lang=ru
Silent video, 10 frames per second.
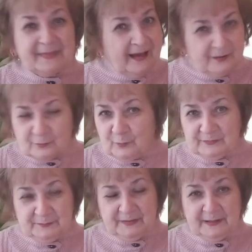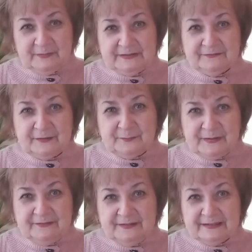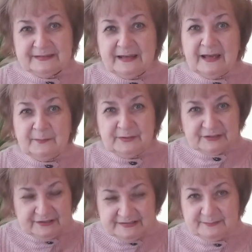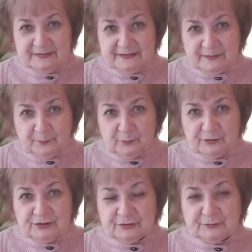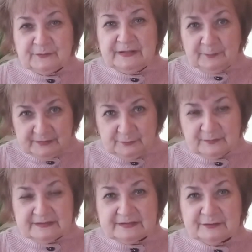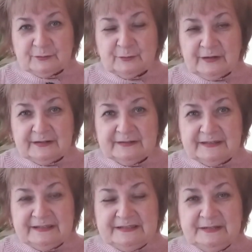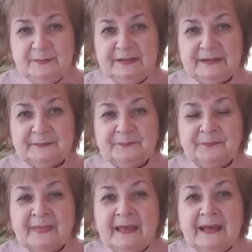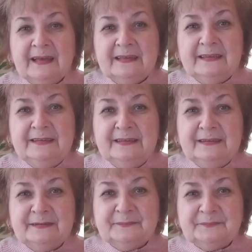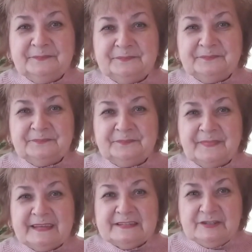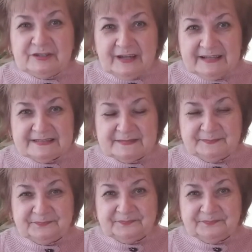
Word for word: огромный пламенный вам привет! Пишите мне на почту, я потом расскажу, как найти меня. И сейчас